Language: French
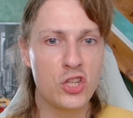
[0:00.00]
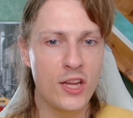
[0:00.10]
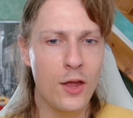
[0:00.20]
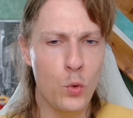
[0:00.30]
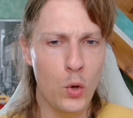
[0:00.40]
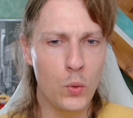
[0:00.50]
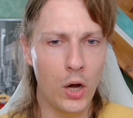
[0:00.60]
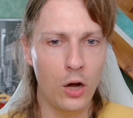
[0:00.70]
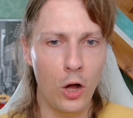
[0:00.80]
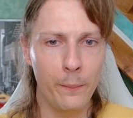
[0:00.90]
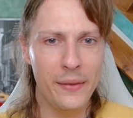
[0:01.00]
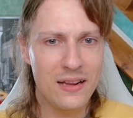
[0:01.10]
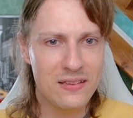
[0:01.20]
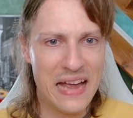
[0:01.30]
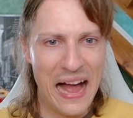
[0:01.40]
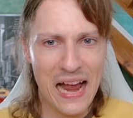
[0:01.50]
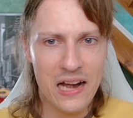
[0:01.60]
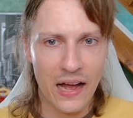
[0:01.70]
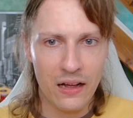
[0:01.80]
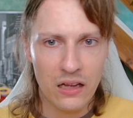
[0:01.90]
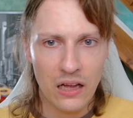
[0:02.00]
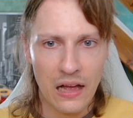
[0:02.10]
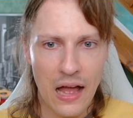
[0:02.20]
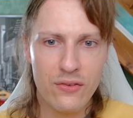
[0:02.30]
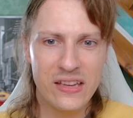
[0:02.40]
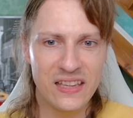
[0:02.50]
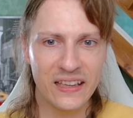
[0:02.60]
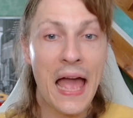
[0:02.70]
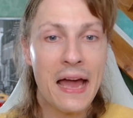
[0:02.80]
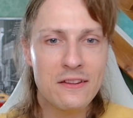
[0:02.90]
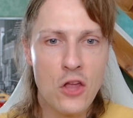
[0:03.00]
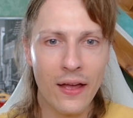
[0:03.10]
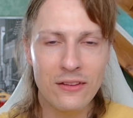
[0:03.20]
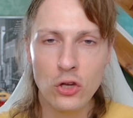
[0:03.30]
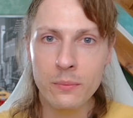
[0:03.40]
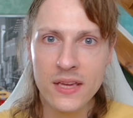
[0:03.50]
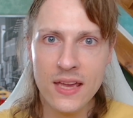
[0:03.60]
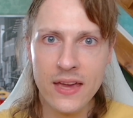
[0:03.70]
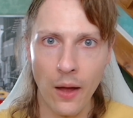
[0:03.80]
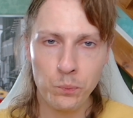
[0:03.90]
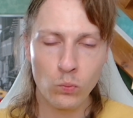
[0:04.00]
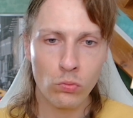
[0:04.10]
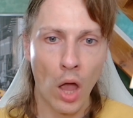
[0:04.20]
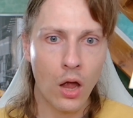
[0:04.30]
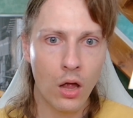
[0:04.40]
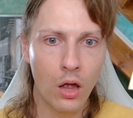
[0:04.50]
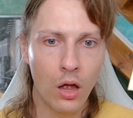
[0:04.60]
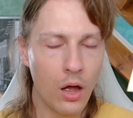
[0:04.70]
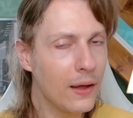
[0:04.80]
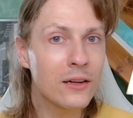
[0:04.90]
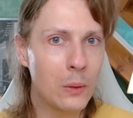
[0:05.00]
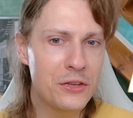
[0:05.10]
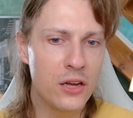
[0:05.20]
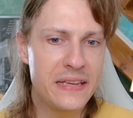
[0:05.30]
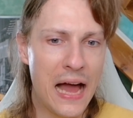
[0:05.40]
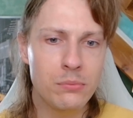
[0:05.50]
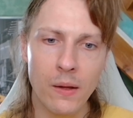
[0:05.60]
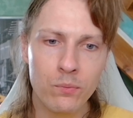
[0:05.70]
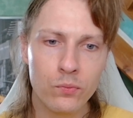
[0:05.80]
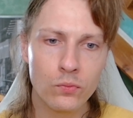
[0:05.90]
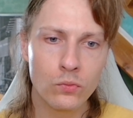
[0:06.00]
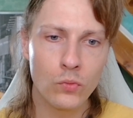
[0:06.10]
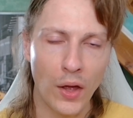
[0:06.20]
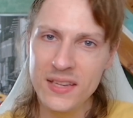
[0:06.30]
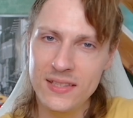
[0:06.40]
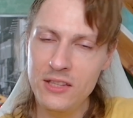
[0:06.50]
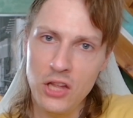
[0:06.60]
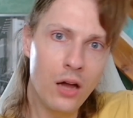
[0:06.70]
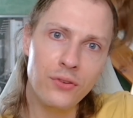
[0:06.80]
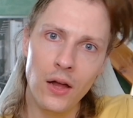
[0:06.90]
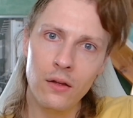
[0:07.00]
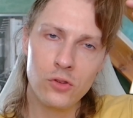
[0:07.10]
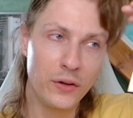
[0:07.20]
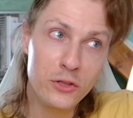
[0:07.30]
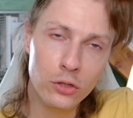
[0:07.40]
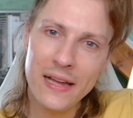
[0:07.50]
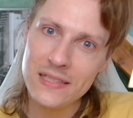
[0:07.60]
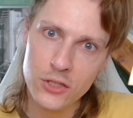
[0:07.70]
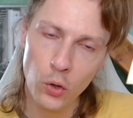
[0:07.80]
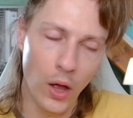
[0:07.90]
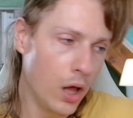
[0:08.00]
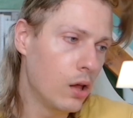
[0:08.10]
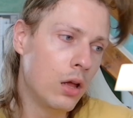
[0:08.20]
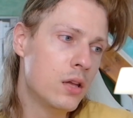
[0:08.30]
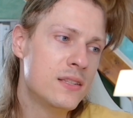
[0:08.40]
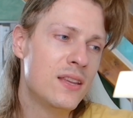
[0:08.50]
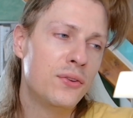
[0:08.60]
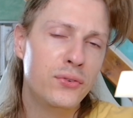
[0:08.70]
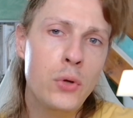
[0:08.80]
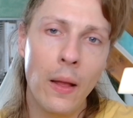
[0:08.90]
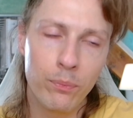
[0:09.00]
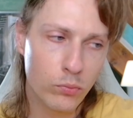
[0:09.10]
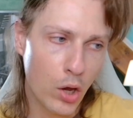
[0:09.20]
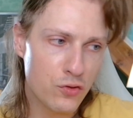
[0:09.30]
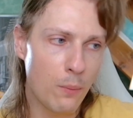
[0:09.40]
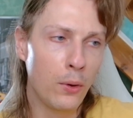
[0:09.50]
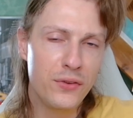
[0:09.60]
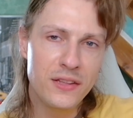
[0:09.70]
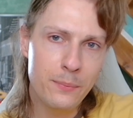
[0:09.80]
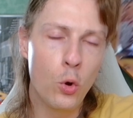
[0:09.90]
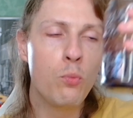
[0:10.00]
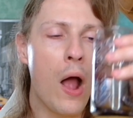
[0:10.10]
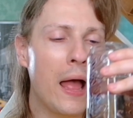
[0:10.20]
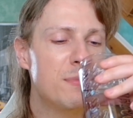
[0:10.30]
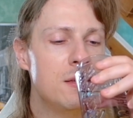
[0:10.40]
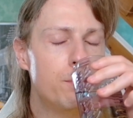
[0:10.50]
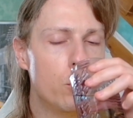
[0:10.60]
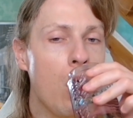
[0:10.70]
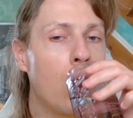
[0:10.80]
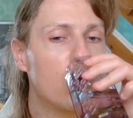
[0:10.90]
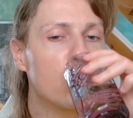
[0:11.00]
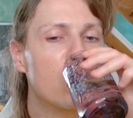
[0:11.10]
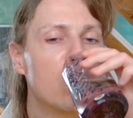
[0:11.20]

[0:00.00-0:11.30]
GE e en métal avec des réacteurs atomiques. Incroyable Ils innovent dans l'innovation. C'est fou. Je vais en profiter pour boire un petit peu. Ah